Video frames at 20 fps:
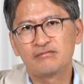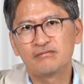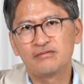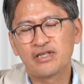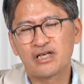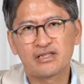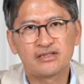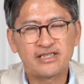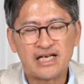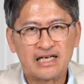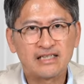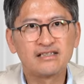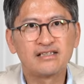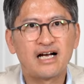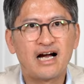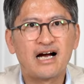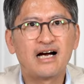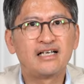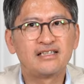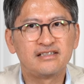내가 작은
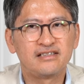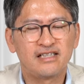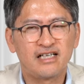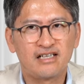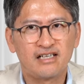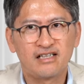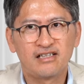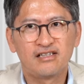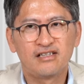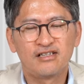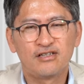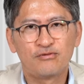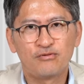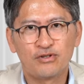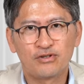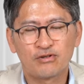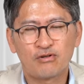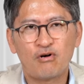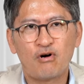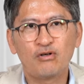강아지가
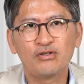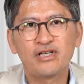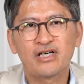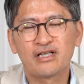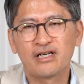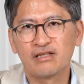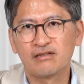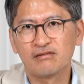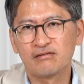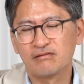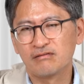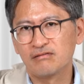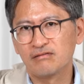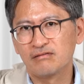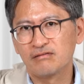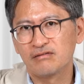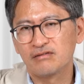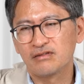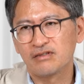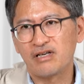돼서 커다란
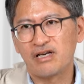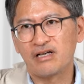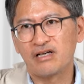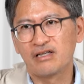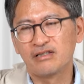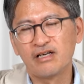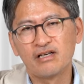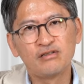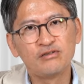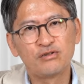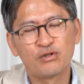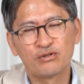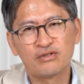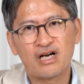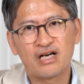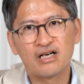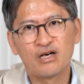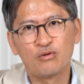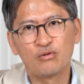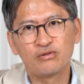개가 내 근처로
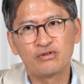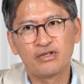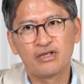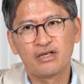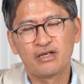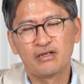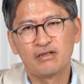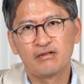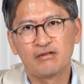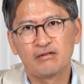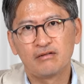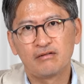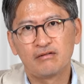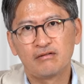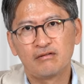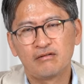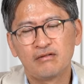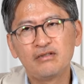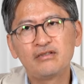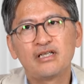다가올 때
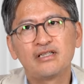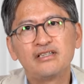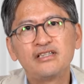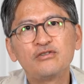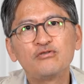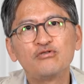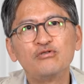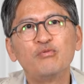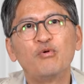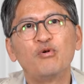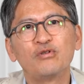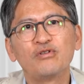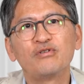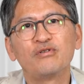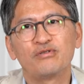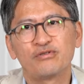일단 짖고 보는